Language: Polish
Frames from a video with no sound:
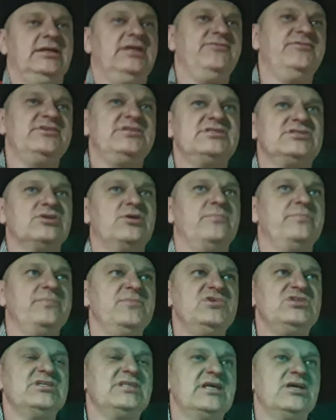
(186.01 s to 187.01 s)
I wiecie co,
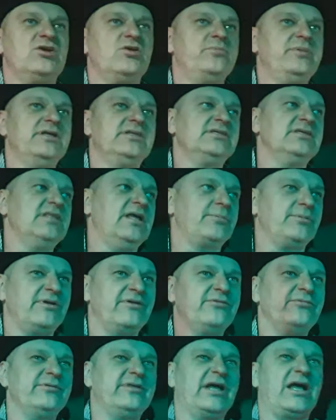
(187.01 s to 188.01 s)
mi się tej kobiety
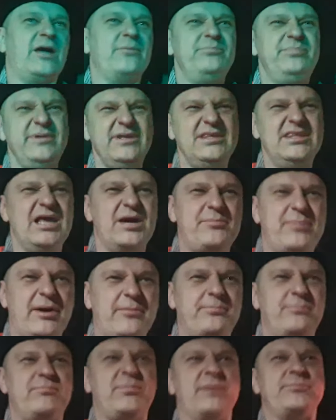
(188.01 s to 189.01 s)
naprawdę, taka bidna
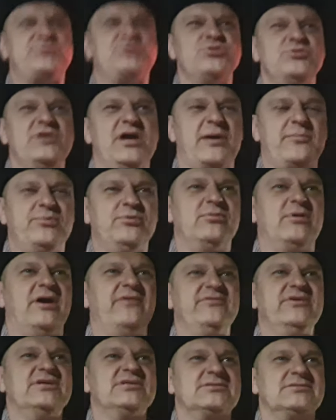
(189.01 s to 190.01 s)
bab, babciunia
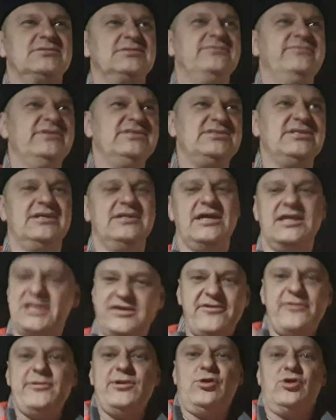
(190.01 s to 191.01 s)
była, wiesz, wiecie, ja
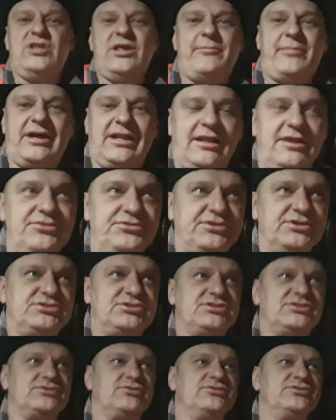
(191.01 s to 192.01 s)
nie wiem ile ona ma renty
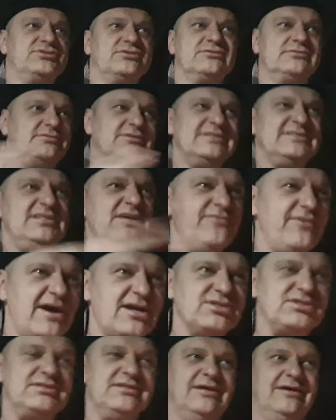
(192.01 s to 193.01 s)
czy coś, to, to jest
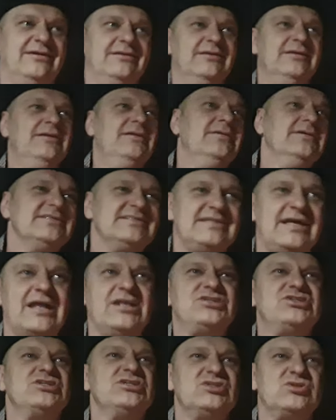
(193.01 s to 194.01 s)
nieważne
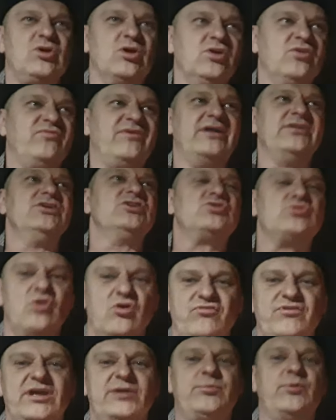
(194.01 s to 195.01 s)
starszy, schorowany
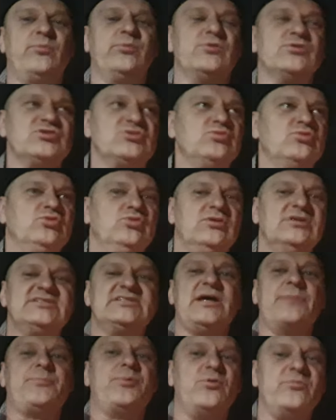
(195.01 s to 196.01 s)
człowiek po prostu, który
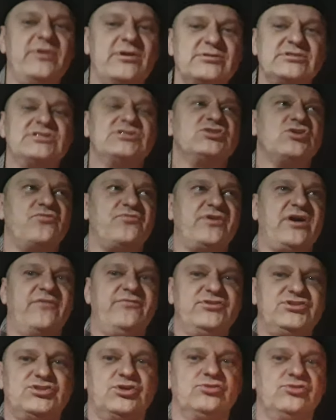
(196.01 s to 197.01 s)
zapomniał ze schowka
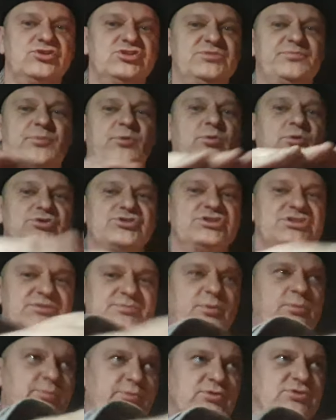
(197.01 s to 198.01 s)
wyciągnąć i
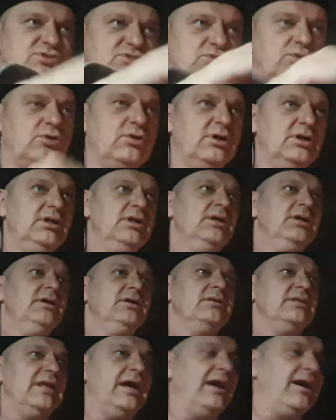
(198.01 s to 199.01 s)
położyć po prostu
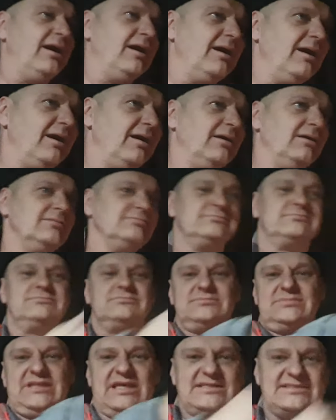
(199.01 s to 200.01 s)
na
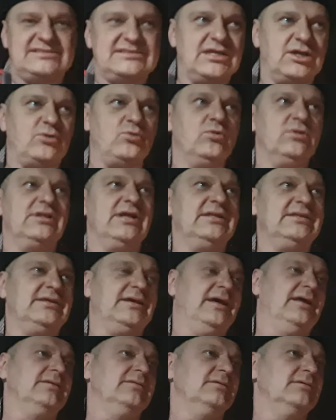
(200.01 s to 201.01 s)
desce, kurde,
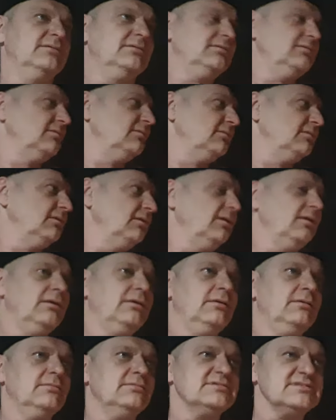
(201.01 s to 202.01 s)
ten
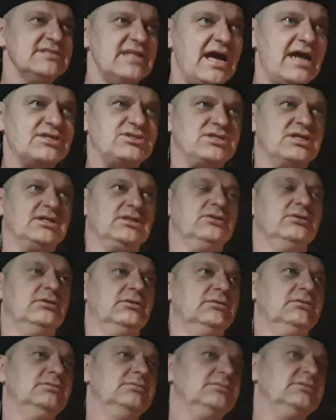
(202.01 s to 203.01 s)
znaczek, no.
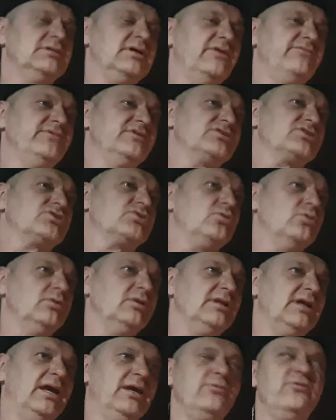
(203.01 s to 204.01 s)
Ja wiesz,
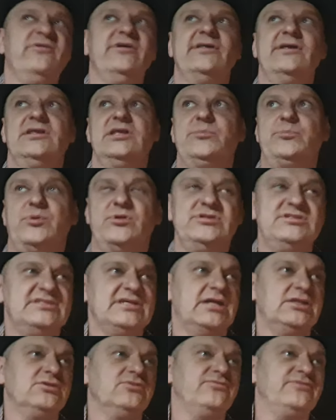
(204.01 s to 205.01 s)
kurde, i mówię do tych
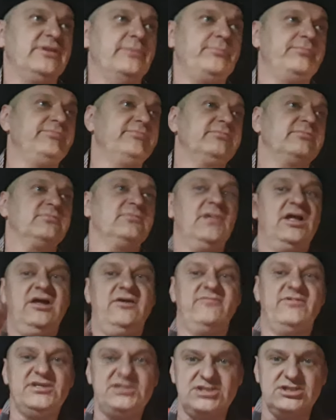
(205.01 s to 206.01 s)
policjantów,
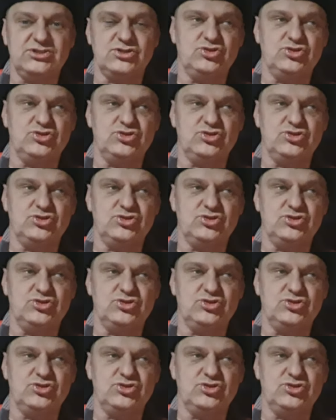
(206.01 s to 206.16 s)
te...